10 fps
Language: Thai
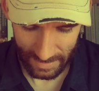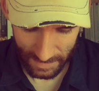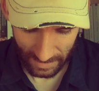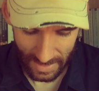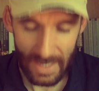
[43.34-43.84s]
อ
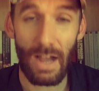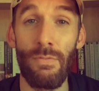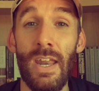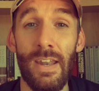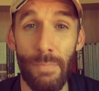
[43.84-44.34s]
ย่างที่เขา
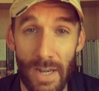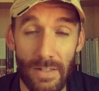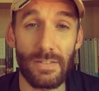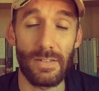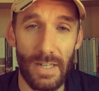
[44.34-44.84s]
แนะนำในหนั
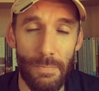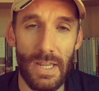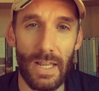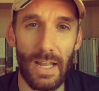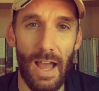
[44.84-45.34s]
งสือเล่ม
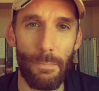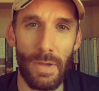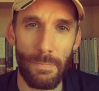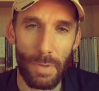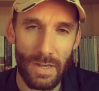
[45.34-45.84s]
นี้นะครับ
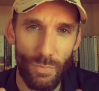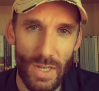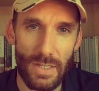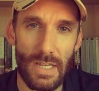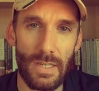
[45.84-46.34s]
มันเป็นวิ
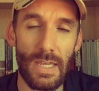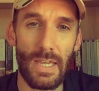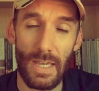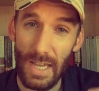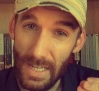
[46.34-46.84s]
ธีที่
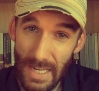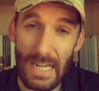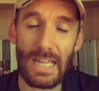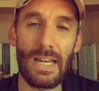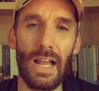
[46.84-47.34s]
ที่
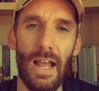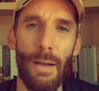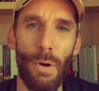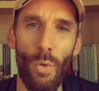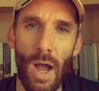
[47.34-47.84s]
ดีนะครับ
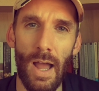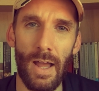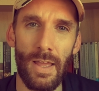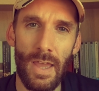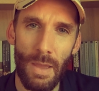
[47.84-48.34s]
เพราะว่า
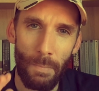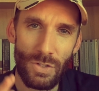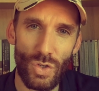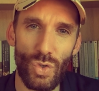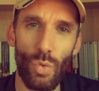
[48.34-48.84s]
มัน
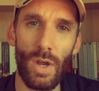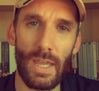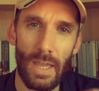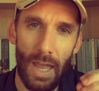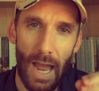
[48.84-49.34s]
จะช่วย
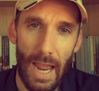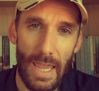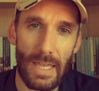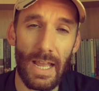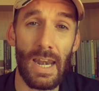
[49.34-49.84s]
ให้
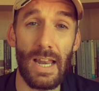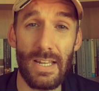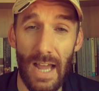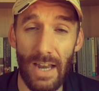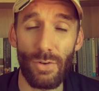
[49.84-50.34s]
การอธิ
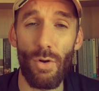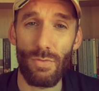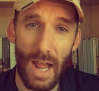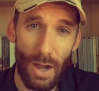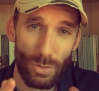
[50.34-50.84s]
ษฐานของ
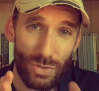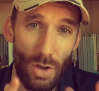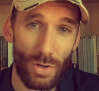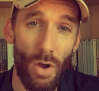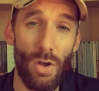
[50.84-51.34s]
เราสอด
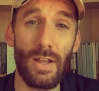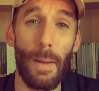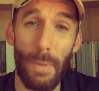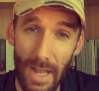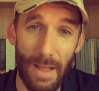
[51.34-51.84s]
คล้องกับ
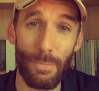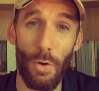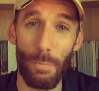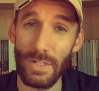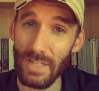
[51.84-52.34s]
พระคำขอ
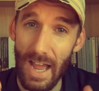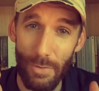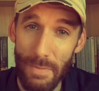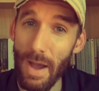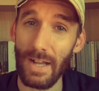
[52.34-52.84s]
งพระเจ้า
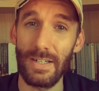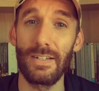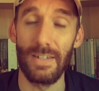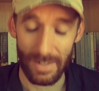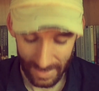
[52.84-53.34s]
ได้มากขึ้น